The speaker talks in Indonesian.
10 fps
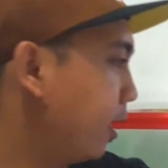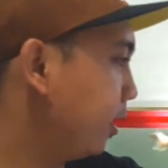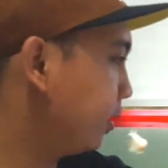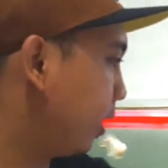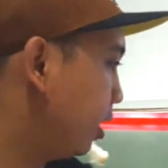
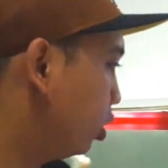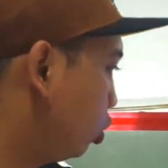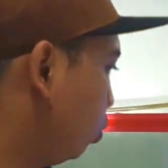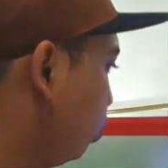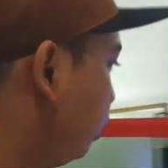terkait
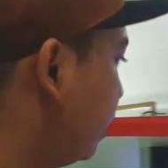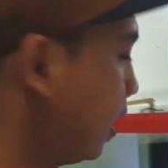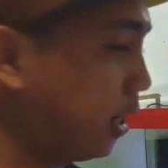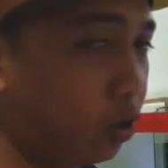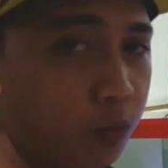cencu
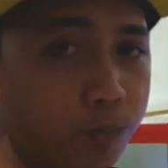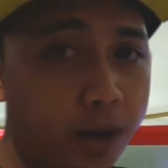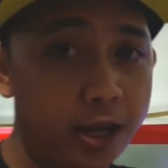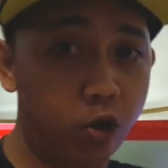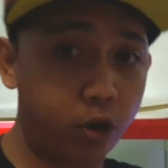dari Om
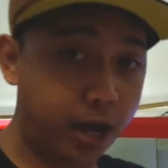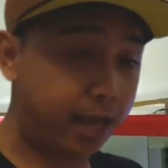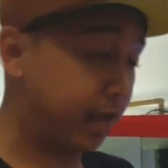Prayoga